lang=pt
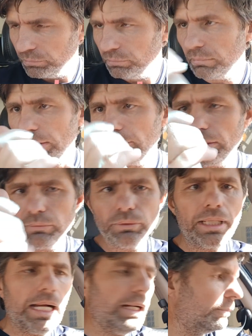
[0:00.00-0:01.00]
Mas vamos
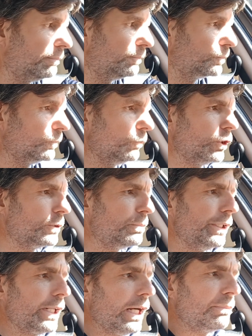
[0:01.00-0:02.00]
lá. Vou
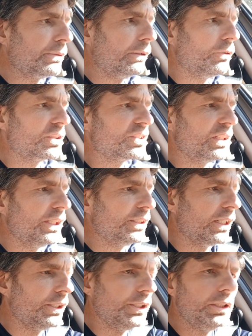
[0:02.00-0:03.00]
explicar para vocês
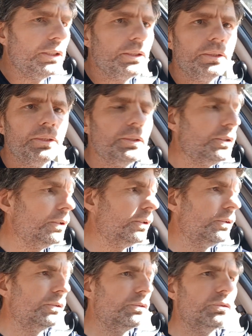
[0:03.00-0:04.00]
aí
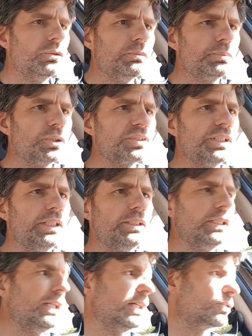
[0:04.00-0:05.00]
o
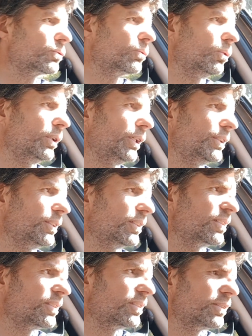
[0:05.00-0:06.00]
proceder das
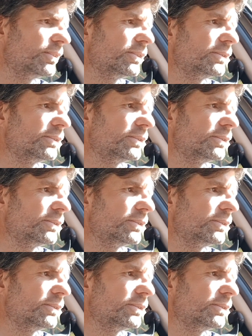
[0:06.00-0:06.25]
coisas